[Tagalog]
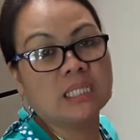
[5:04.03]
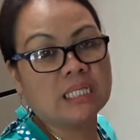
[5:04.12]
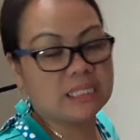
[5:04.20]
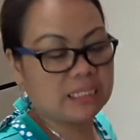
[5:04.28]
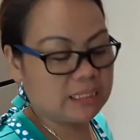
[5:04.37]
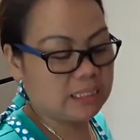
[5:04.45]

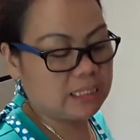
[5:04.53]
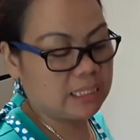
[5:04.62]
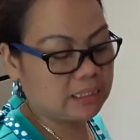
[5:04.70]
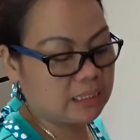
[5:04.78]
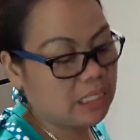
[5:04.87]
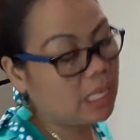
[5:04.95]
nakikita
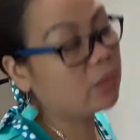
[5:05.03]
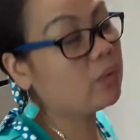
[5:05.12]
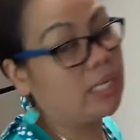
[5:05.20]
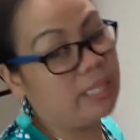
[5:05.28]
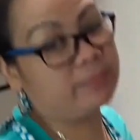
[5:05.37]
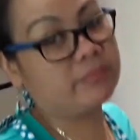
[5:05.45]
natin. Ako
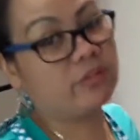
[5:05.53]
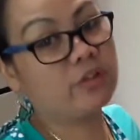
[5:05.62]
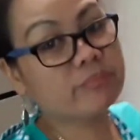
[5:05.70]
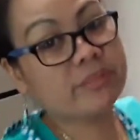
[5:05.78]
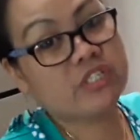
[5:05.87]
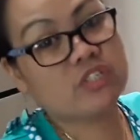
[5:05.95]
lang, on
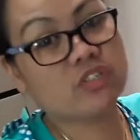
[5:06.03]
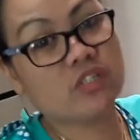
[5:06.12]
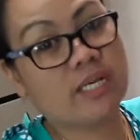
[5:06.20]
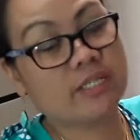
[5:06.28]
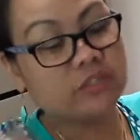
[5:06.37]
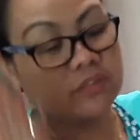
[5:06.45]
version ko
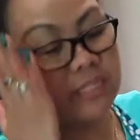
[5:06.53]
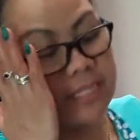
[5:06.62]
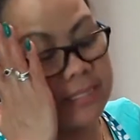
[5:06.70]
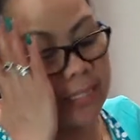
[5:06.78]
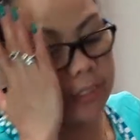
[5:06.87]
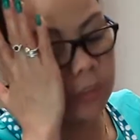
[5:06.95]
lang 'yung
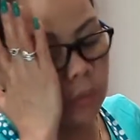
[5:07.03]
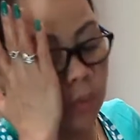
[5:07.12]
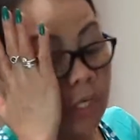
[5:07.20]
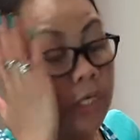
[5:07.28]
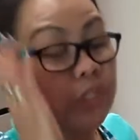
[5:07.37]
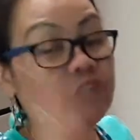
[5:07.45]
nasa inyo.
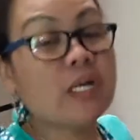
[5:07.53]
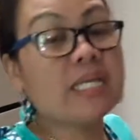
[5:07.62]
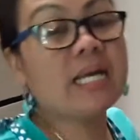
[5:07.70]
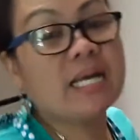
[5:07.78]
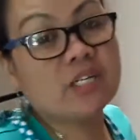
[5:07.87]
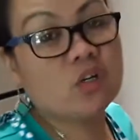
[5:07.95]
You can
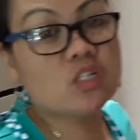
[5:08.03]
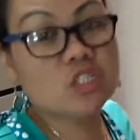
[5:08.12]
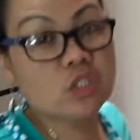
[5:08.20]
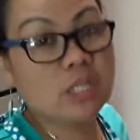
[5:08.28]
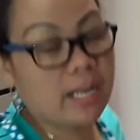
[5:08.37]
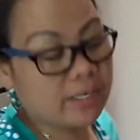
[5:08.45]
add also
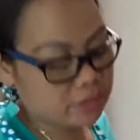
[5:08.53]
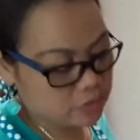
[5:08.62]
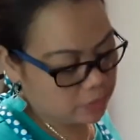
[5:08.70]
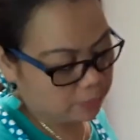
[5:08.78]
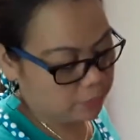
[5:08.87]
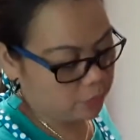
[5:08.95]
carrots
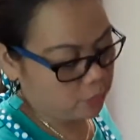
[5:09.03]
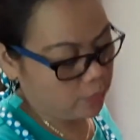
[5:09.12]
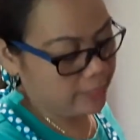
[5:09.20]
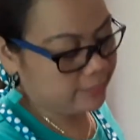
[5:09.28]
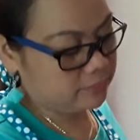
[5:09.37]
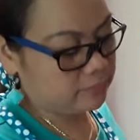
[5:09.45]
if you
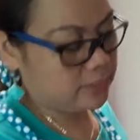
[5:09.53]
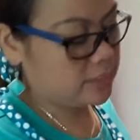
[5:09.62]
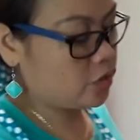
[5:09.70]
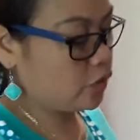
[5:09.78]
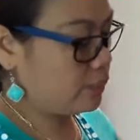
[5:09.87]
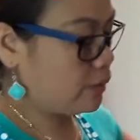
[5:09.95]
want. Kasi
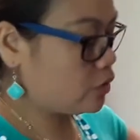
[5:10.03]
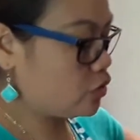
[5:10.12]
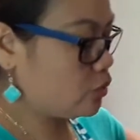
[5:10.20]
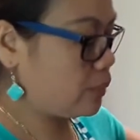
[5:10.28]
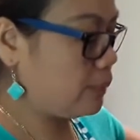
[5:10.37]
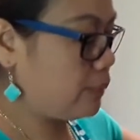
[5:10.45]
yung iba gusto
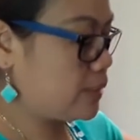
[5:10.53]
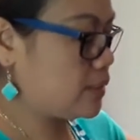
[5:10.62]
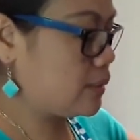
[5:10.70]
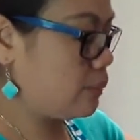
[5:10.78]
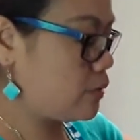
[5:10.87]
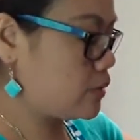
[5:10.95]
may
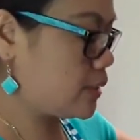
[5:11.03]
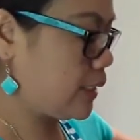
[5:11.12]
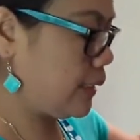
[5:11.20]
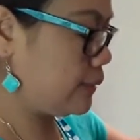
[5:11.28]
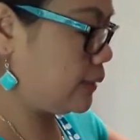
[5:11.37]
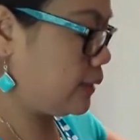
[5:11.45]
vegetables
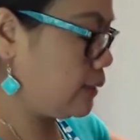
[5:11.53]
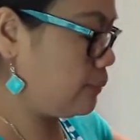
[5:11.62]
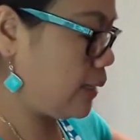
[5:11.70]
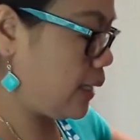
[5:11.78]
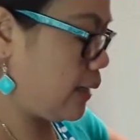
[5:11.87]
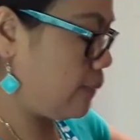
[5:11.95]
healthy, di
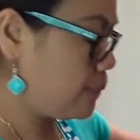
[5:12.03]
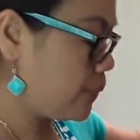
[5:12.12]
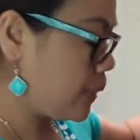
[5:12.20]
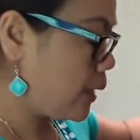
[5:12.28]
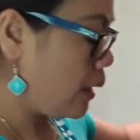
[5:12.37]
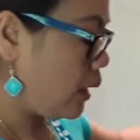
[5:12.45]
ba?
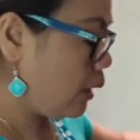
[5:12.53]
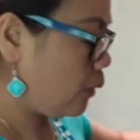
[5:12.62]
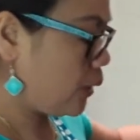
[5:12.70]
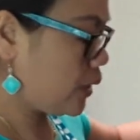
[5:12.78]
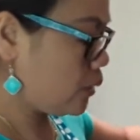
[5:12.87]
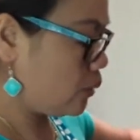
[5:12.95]
Ako
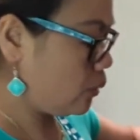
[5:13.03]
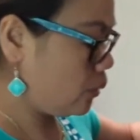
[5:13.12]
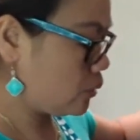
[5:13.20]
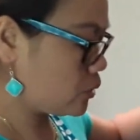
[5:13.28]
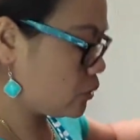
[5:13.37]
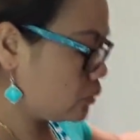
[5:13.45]
ayoko.
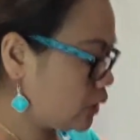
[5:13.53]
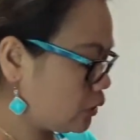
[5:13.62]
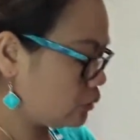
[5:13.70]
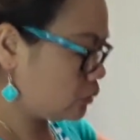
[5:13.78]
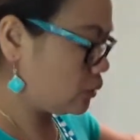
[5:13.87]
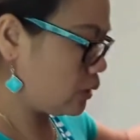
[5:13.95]
Gusto ko
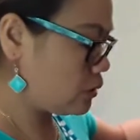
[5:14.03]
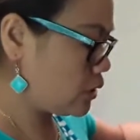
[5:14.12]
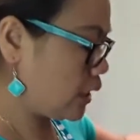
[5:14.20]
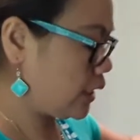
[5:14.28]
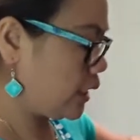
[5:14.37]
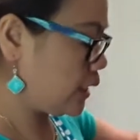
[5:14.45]
natutunaw siya,
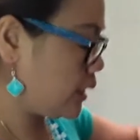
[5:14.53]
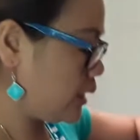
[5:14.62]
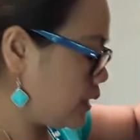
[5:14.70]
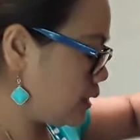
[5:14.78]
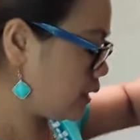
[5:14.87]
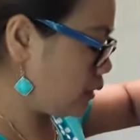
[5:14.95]
kaya
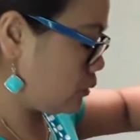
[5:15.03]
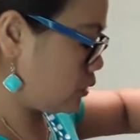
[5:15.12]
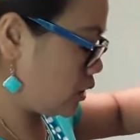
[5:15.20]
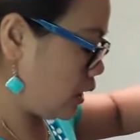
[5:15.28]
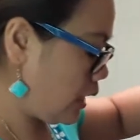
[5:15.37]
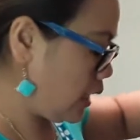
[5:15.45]
ginigisa ko
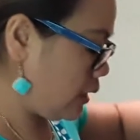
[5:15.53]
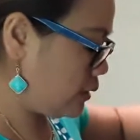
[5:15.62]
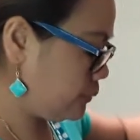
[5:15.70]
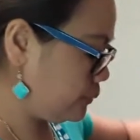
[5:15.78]
siya.